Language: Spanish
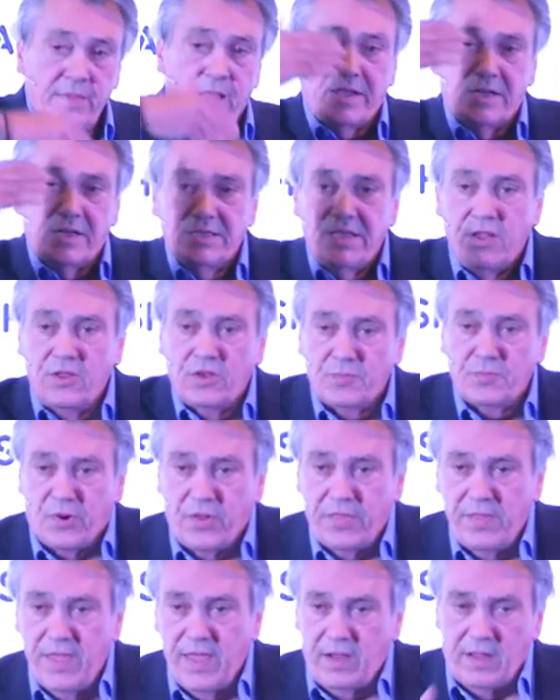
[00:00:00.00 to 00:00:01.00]
del
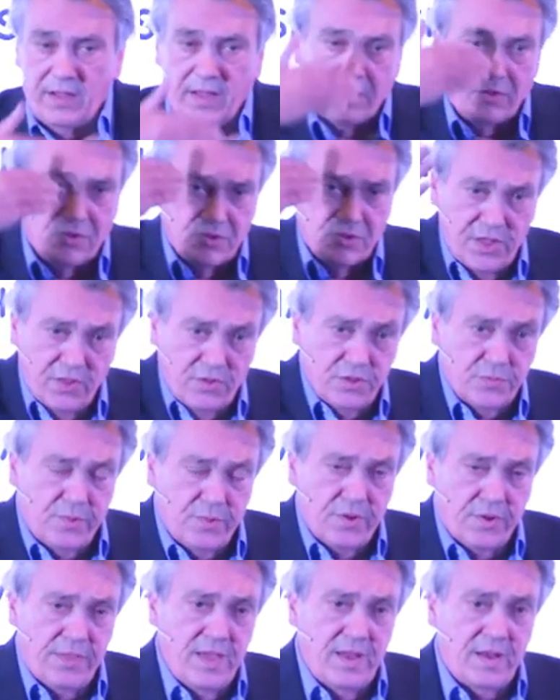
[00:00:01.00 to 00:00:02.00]
300%, del
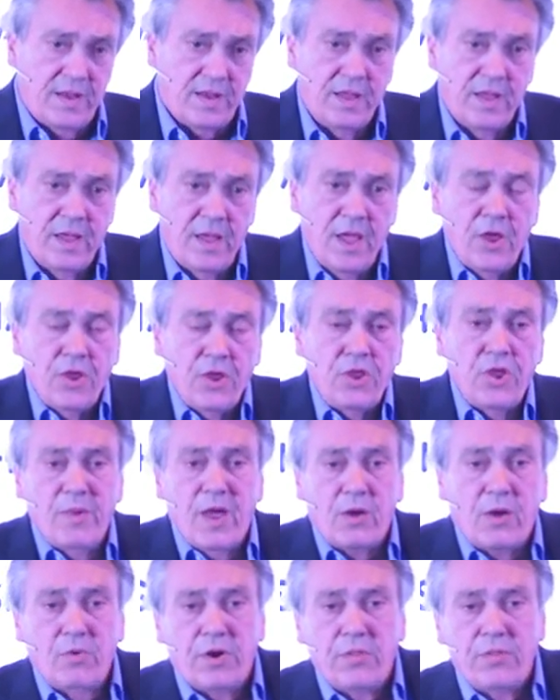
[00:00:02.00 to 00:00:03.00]
200%.
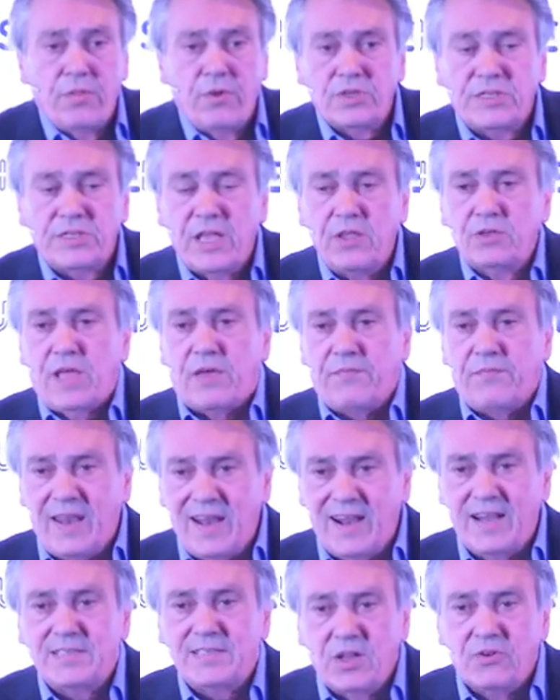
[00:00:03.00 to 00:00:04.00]
Yo me acuerdo en los años, a
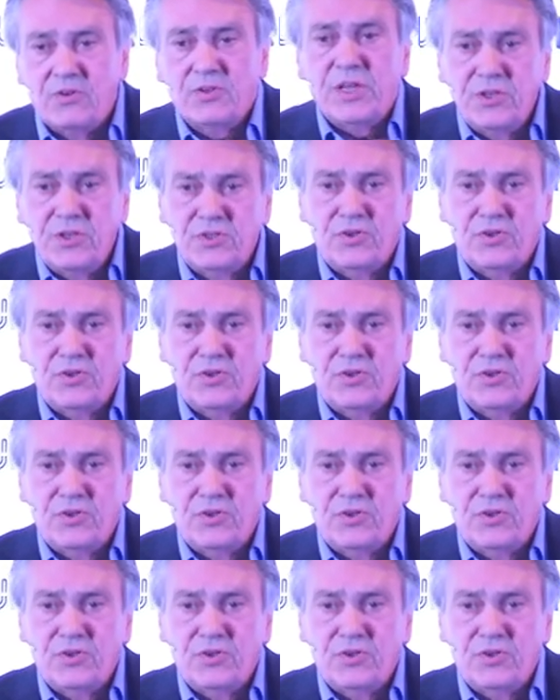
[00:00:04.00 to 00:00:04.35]
finales de los